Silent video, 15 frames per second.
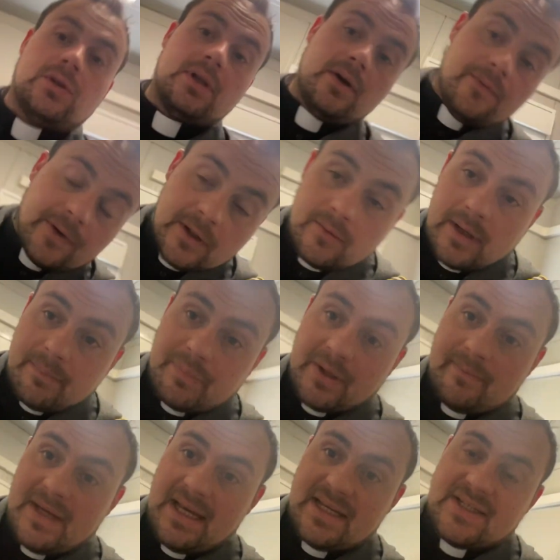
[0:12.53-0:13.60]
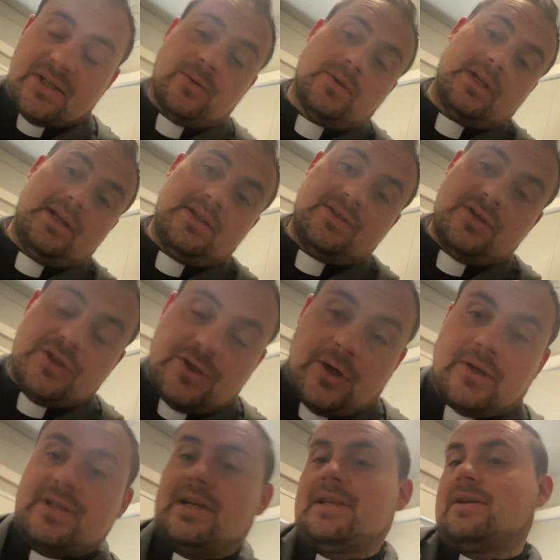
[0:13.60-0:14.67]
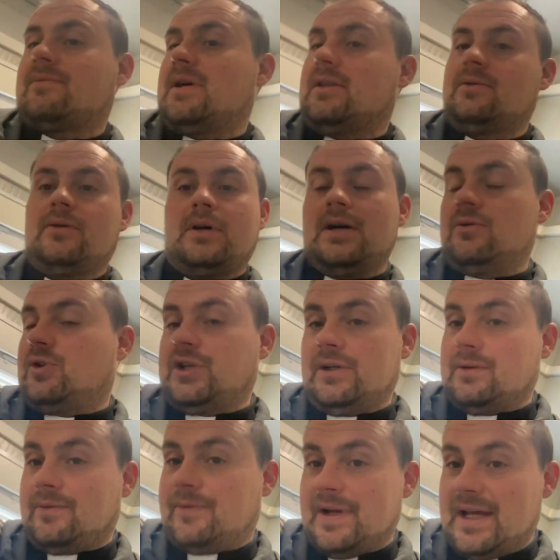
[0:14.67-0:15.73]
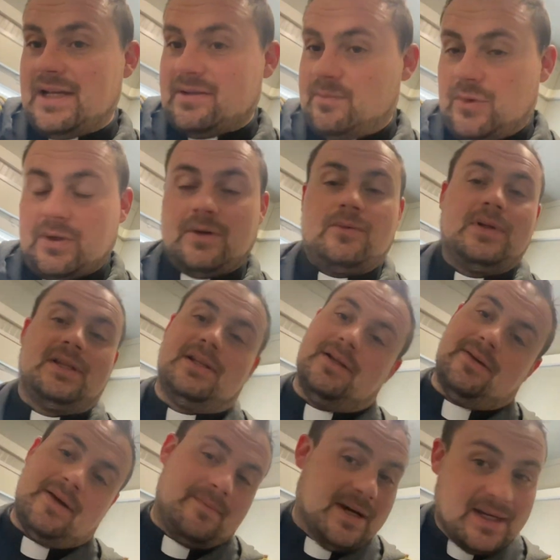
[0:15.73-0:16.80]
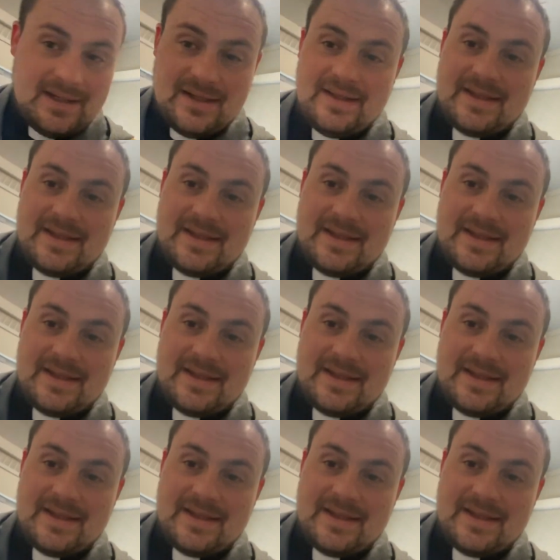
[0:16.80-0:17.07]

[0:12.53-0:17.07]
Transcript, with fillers: devo fare una premessa, utilizzo i social da quando è uscito Facebook, quindi da una marea di